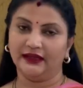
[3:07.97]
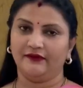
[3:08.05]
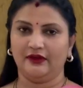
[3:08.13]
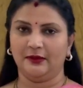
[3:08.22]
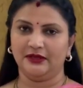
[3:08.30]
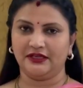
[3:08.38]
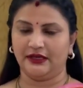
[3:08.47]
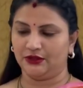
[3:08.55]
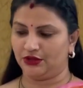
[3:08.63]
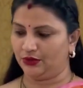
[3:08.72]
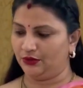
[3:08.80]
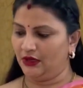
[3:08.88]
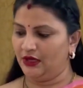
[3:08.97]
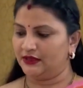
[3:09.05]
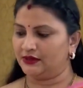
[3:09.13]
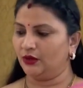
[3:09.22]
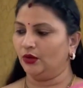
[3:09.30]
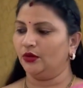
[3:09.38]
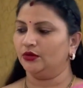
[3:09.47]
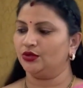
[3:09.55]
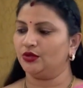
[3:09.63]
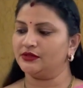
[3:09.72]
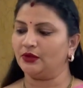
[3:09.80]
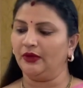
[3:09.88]
అది అవైలబుల్ చేయవచ్చు సో
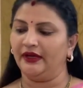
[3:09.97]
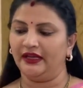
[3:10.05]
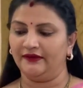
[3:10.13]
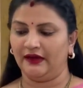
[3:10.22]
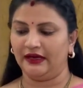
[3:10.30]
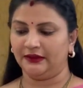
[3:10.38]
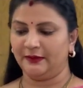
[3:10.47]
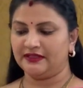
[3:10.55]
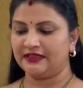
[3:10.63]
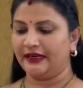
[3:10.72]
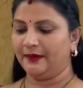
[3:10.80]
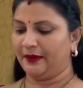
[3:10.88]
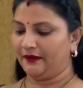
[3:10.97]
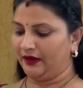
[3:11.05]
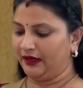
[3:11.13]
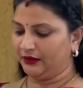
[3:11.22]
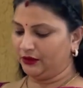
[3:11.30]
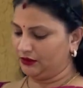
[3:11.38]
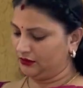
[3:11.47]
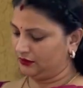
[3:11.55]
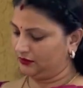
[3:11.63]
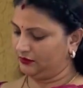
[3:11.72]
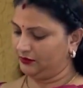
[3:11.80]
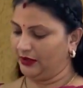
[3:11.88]
చూసుకోండి ఇవాళ అది మిస్ అయినా పర్వాలేదు
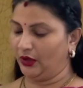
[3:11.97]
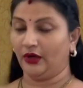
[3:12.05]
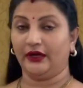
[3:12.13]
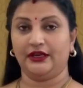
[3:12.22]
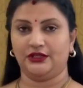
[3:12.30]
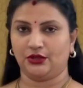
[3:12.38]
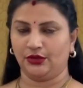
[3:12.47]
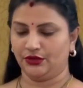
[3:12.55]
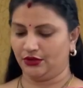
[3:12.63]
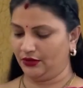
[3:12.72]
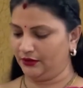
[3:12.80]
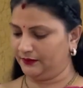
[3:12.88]
మీరు ఆర్డర్ ఇచ్చుకోవచ్చు